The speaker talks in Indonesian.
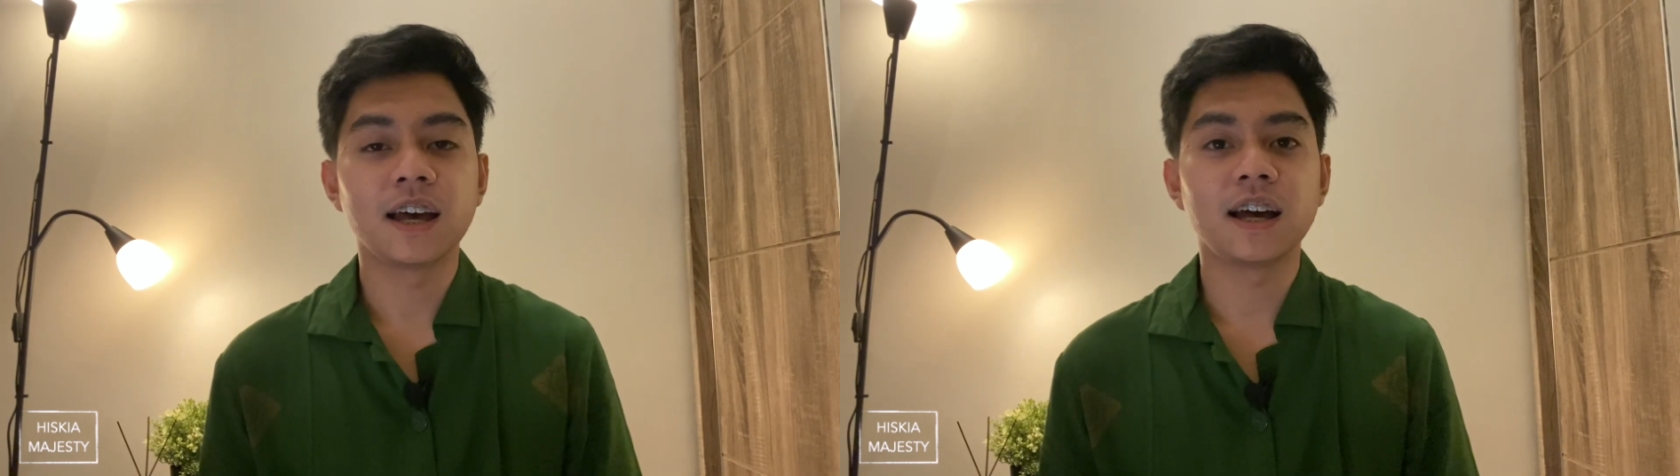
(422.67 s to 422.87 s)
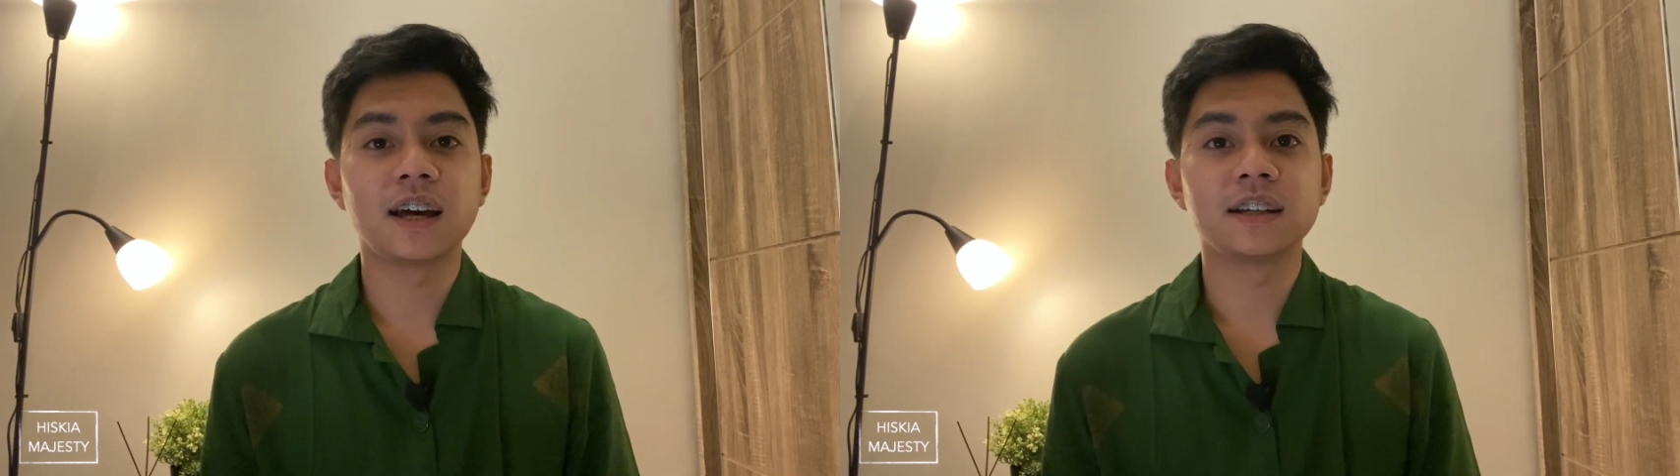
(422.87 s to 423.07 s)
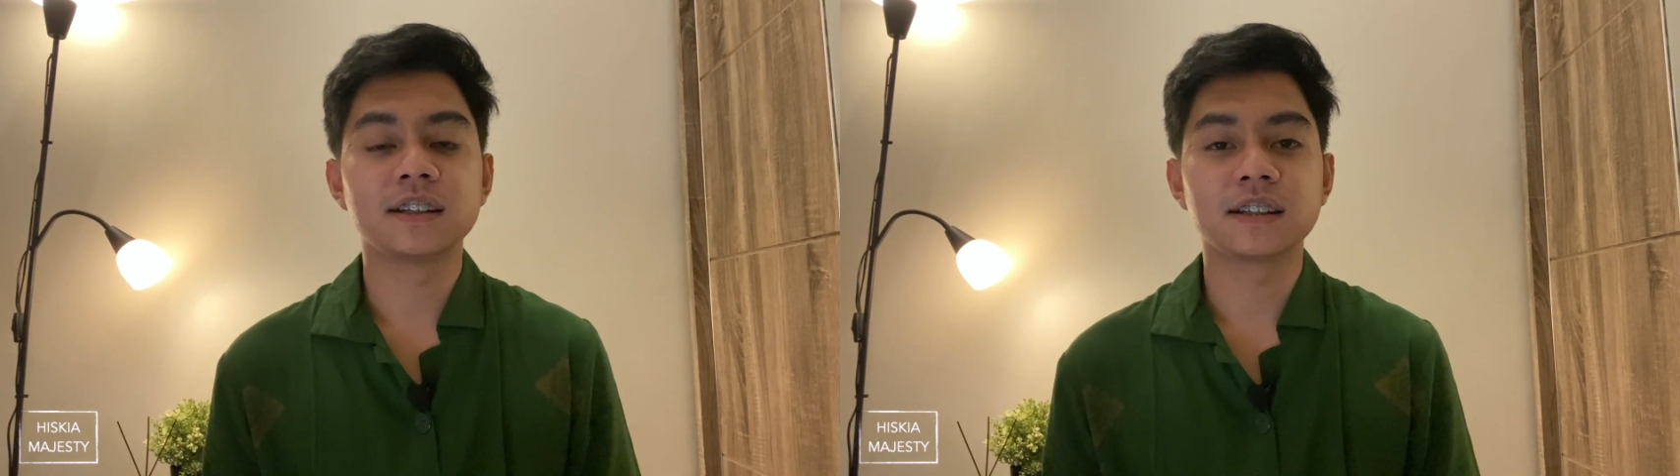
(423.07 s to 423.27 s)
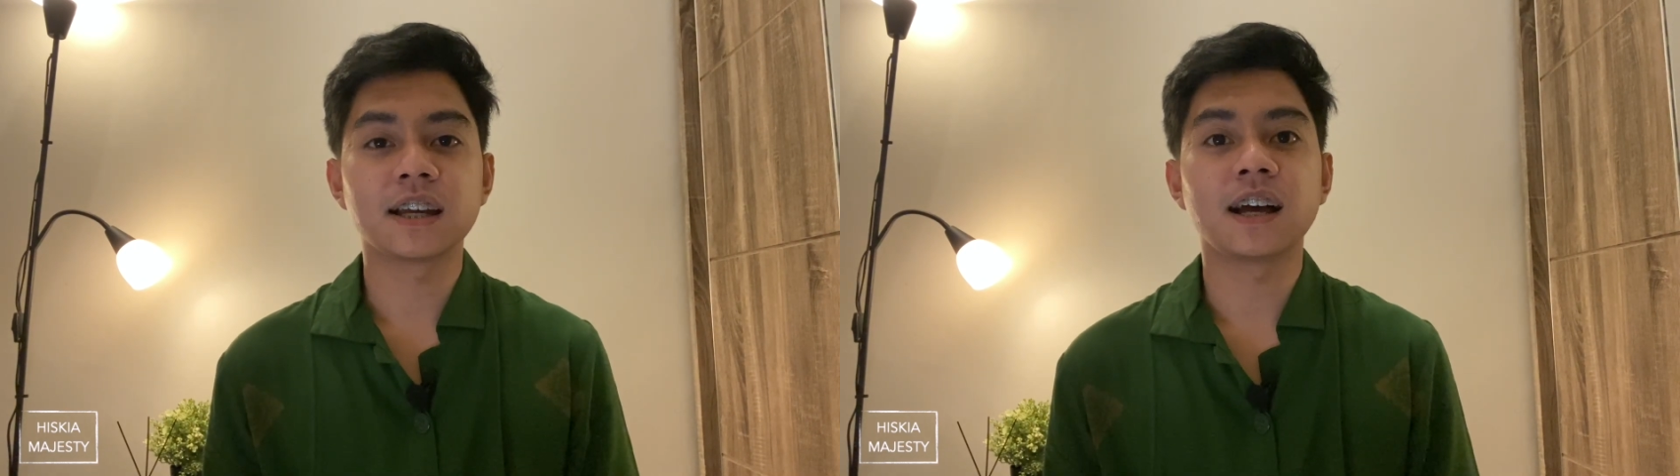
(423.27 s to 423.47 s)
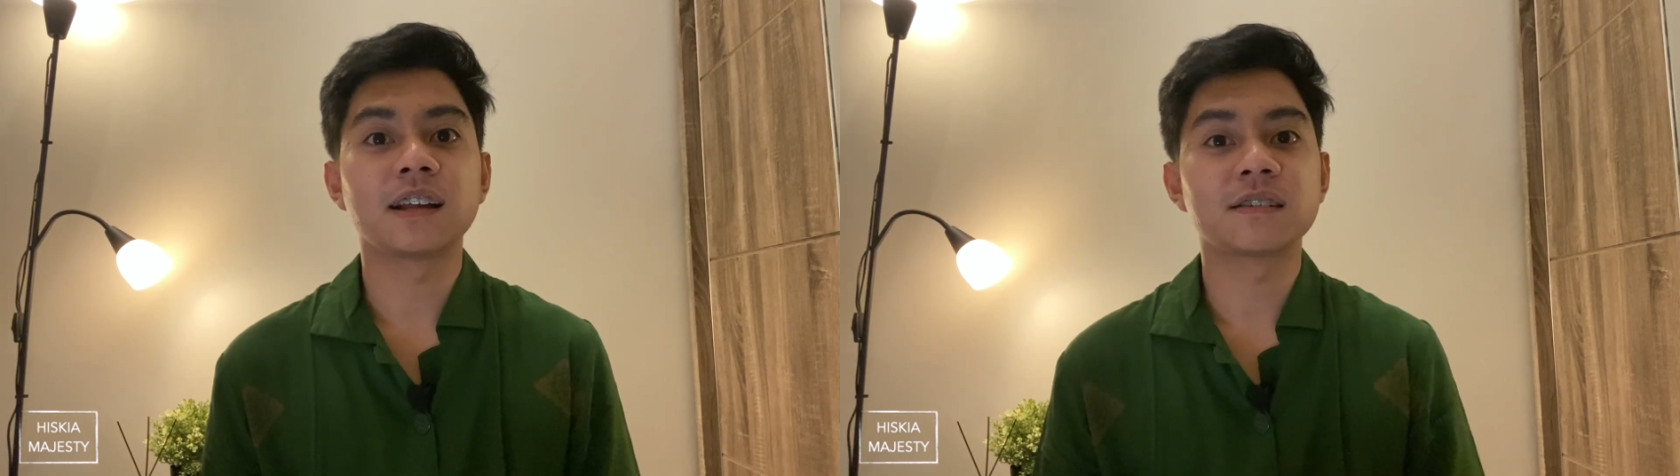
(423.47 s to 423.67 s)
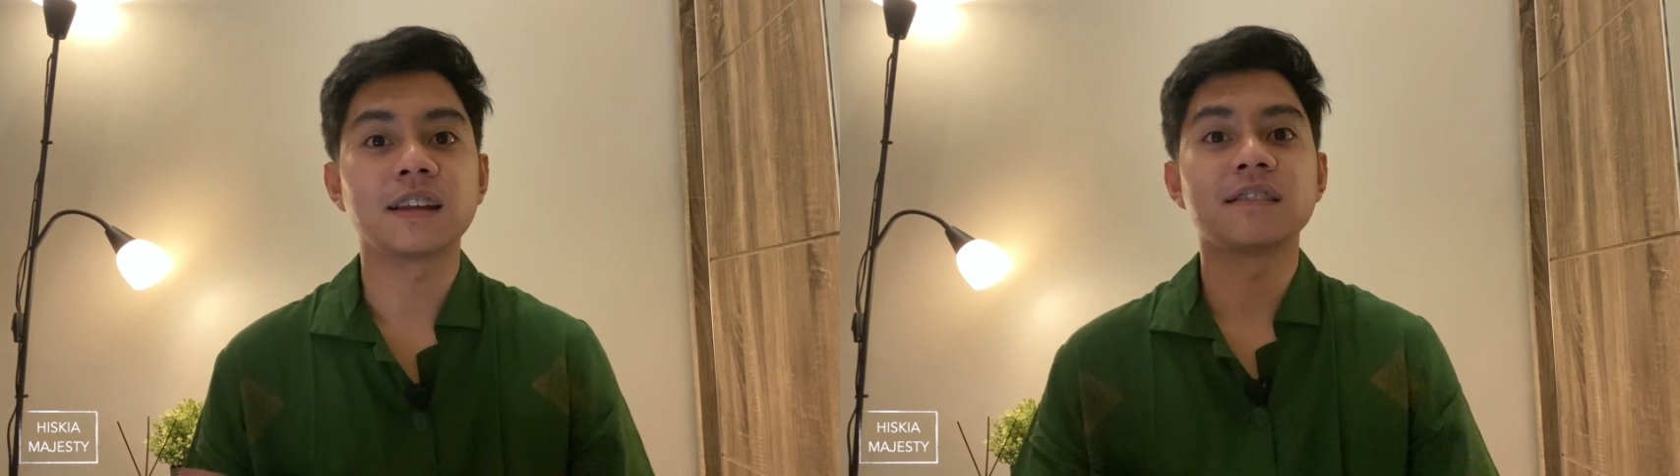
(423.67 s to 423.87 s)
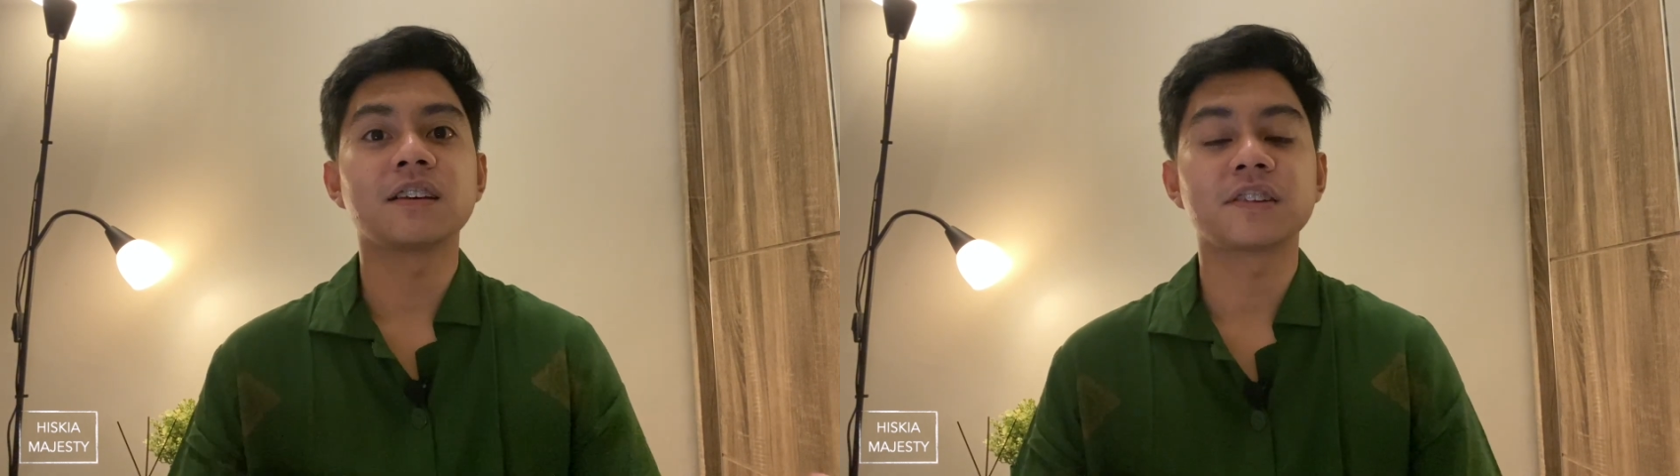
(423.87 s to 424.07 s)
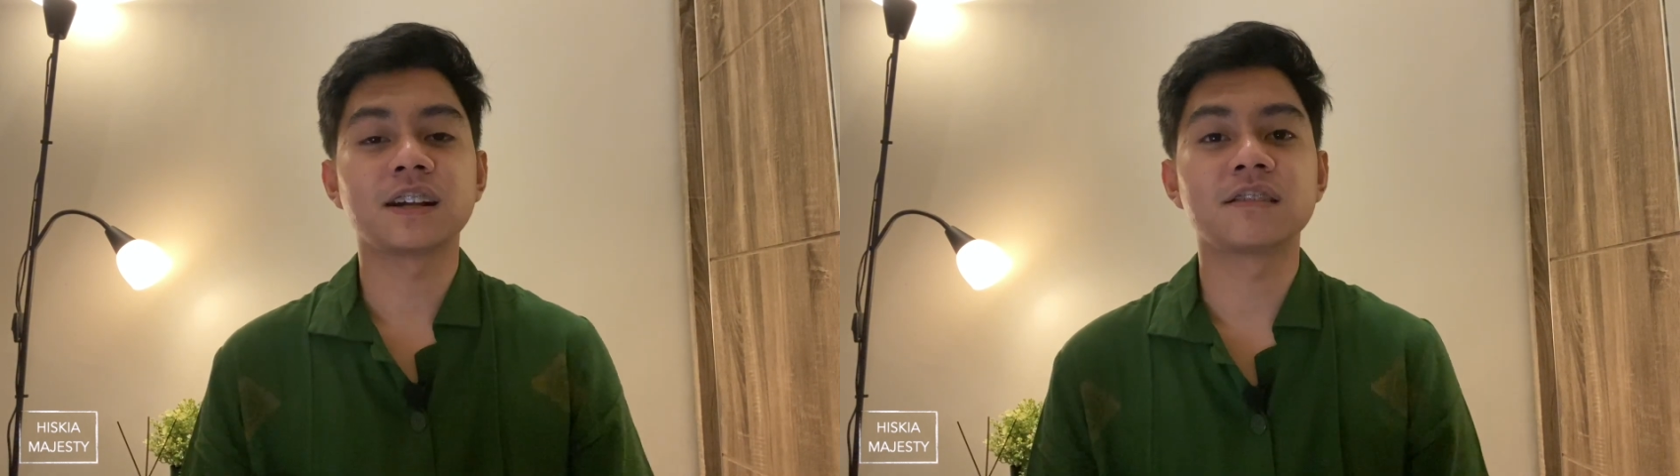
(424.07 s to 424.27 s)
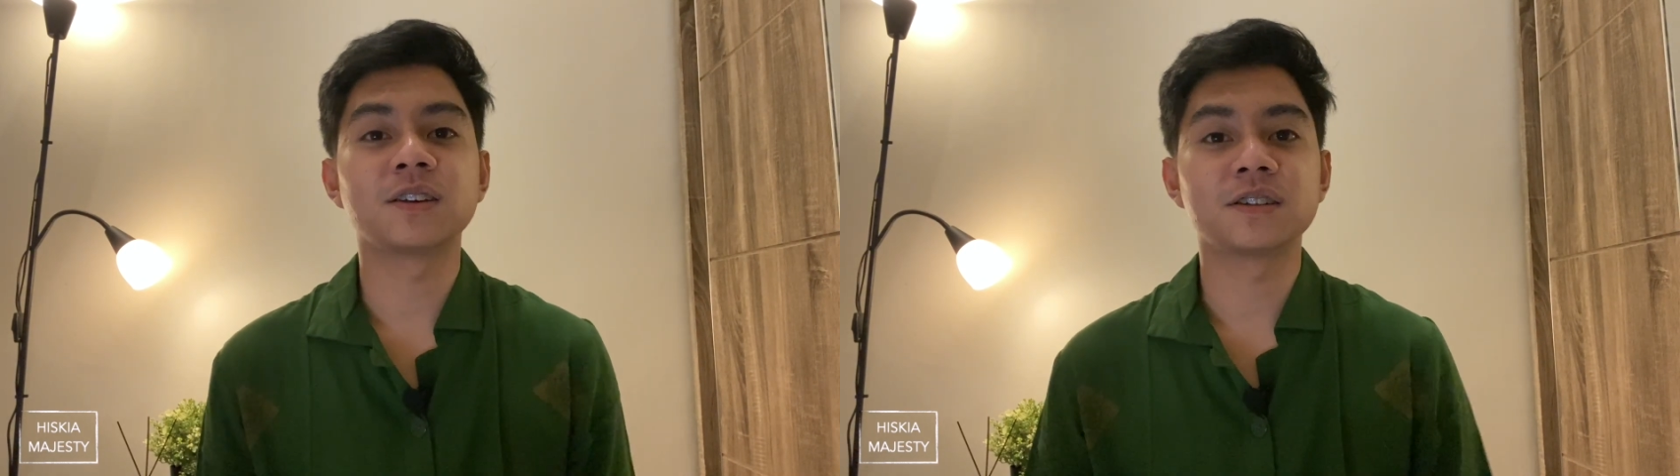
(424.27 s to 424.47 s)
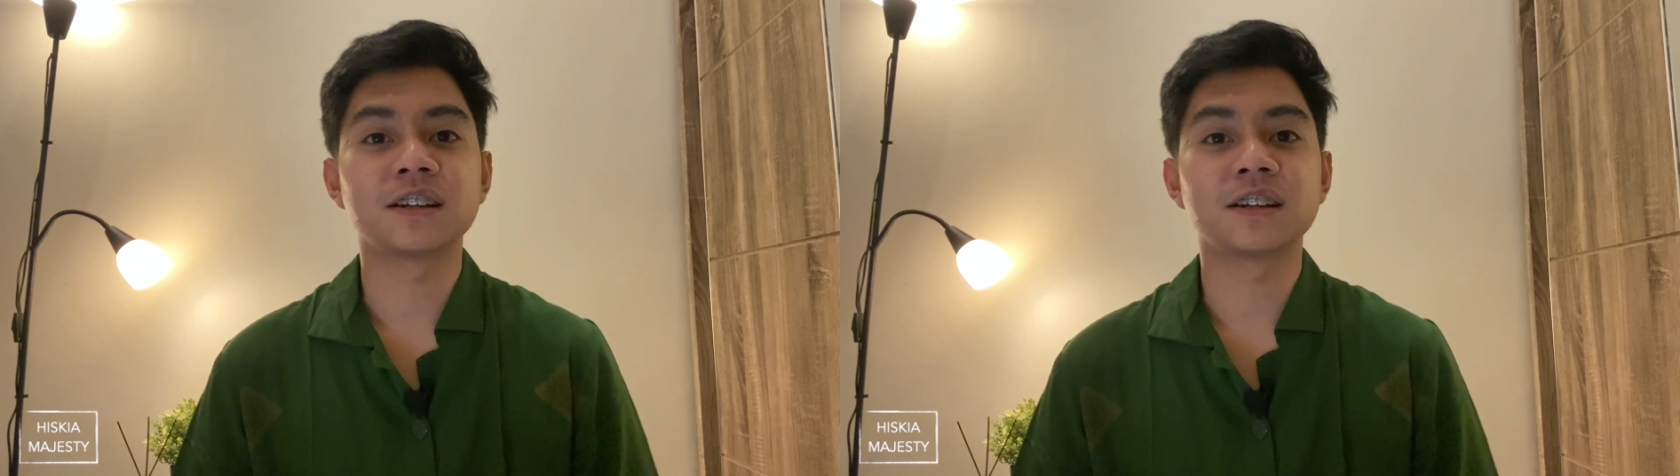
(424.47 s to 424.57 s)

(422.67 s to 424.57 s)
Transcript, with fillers: And yeah, stay safe and I'll see you